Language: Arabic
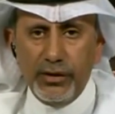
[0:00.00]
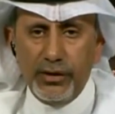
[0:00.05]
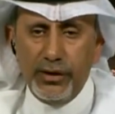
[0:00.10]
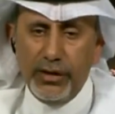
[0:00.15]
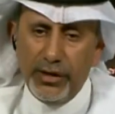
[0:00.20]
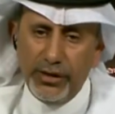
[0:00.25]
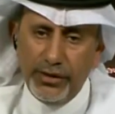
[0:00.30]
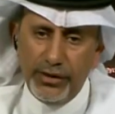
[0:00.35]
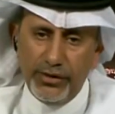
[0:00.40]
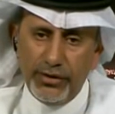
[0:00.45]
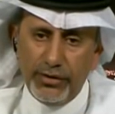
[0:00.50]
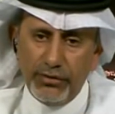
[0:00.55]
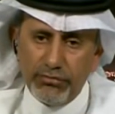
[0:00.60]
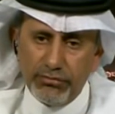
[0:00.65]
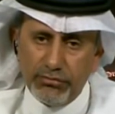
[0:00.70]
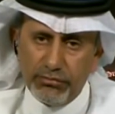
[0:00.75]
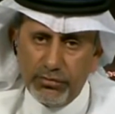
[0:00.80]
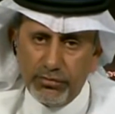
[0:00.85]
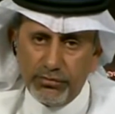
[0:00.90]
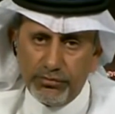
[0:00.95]
يعني
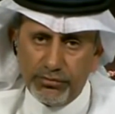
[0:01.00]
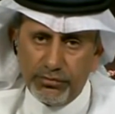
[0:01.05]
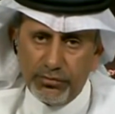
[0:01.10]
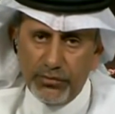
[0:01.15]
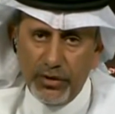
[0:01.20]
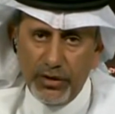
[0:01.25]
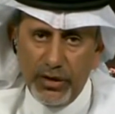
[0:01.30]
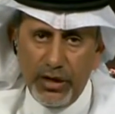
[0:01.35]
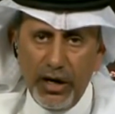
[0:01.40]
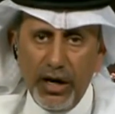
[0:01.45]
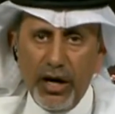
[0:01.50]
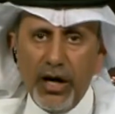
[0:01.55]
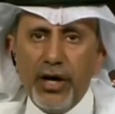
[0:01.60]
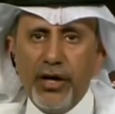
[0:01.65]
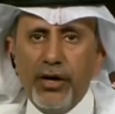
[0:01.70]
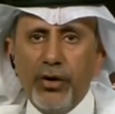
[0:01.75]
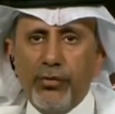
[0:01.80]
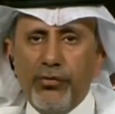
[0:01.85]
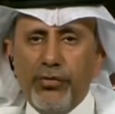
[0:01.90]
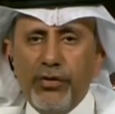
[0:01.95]

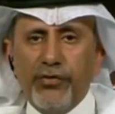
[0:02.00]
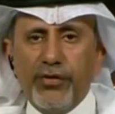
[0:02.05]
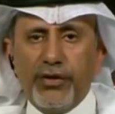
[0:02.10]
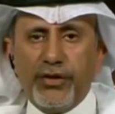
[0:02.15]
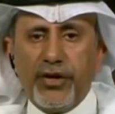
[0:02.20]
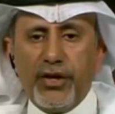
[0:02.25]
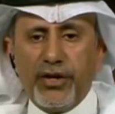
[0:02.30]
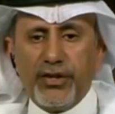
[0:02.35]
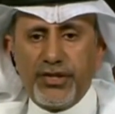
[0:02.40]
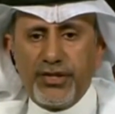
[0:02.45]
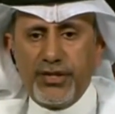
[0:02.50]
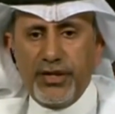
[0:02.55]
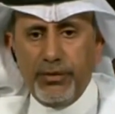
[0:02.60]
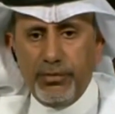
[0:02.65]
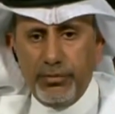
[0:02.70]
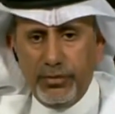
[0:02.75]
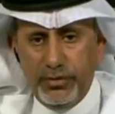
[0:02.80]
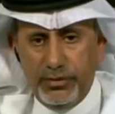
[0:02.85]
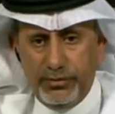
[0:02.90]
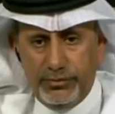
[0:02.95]
عانوا في الفترات
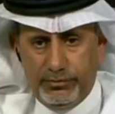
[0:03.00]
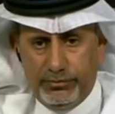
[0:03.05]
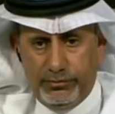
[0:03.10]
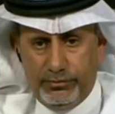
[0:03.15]
السابقة